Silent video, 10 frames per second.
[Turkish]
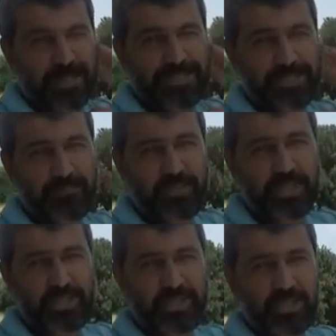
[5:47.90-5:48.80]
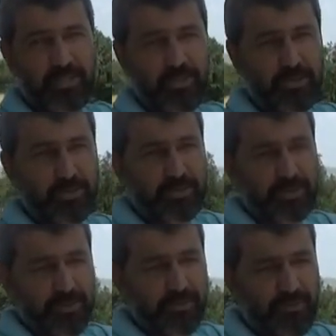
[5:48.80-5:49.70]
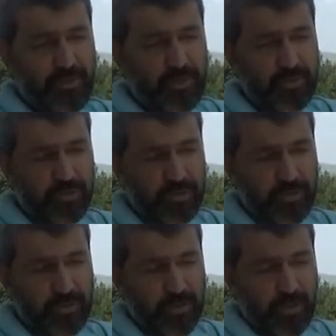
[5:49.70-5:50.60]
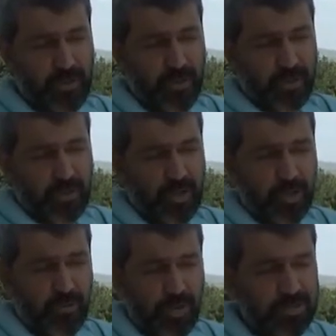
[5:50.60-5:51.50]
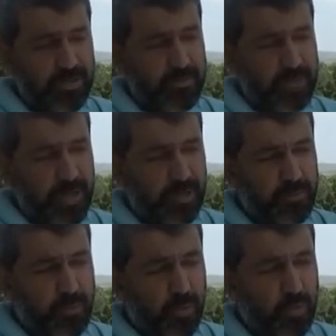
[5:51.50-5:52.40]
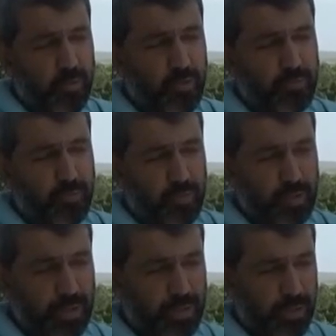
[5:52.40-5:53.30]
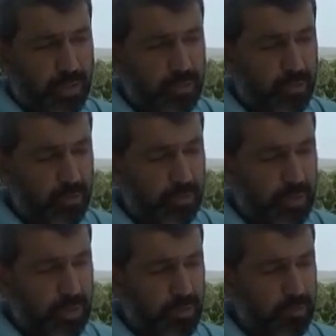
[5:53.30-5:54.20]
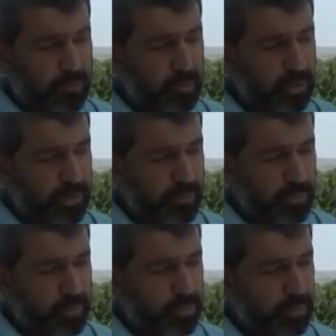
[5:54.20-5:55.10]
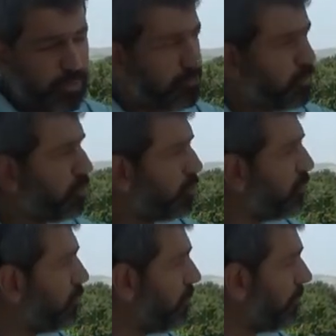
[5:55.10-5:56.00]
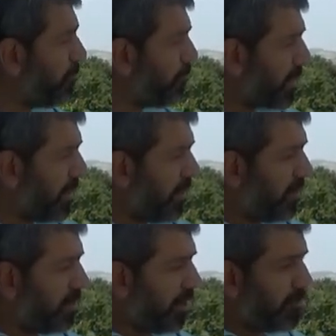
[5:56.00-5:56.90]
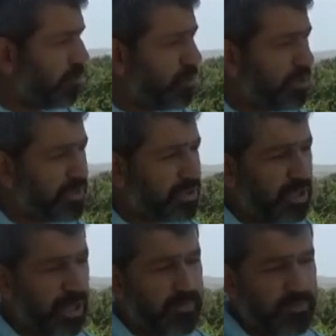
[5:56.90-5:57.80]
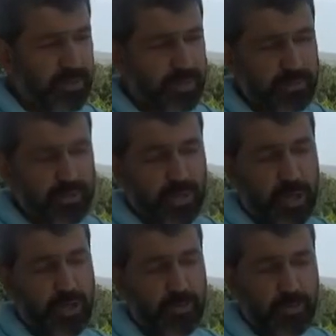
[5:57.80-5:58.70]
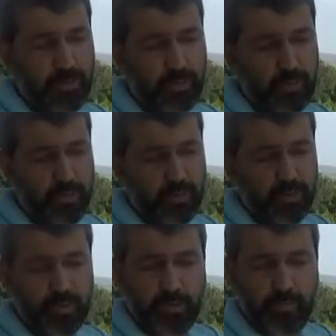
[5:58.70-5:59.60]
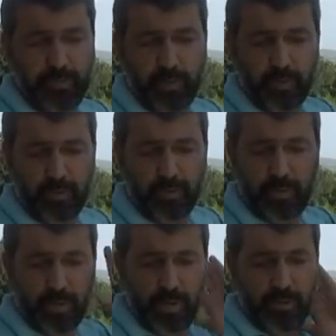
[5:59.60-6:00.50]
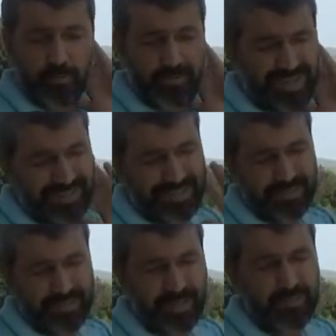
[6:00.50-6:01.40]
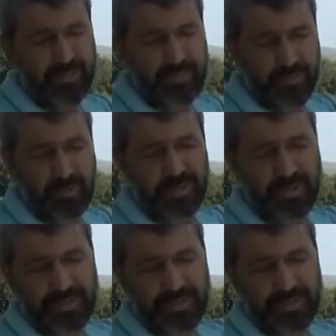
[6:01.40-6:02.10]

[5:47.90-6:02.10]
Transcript: Bazen bir şey çekiyoruz videosunu. Ya adam ne yapıyor? O köyün muhtarını arıyor, geliyor burayı buluyor, bulduruyor. Yani bu yerin sahibi kim? Sahibini buluyor, gidiyor. Bir bakın. bazı tabi böyle